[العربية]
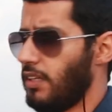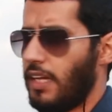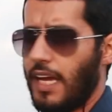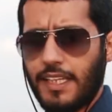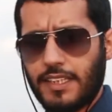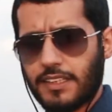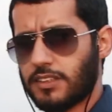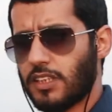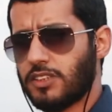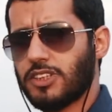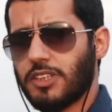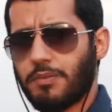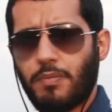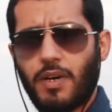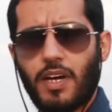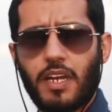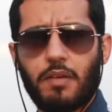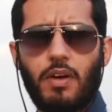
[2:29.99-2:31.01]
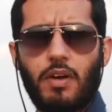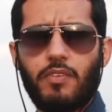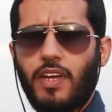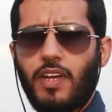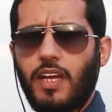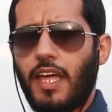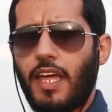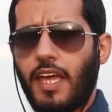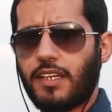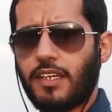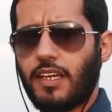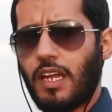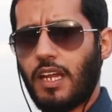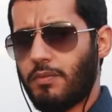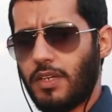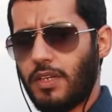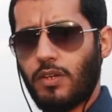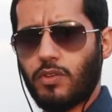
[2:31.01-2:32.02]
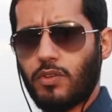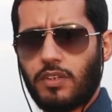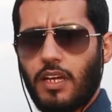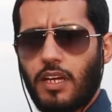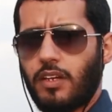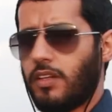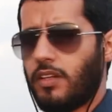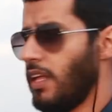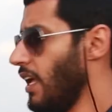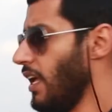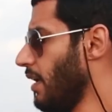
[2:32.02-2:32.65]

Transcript: عدسه جباره ما في عليها اي كلام هي إيه والكانون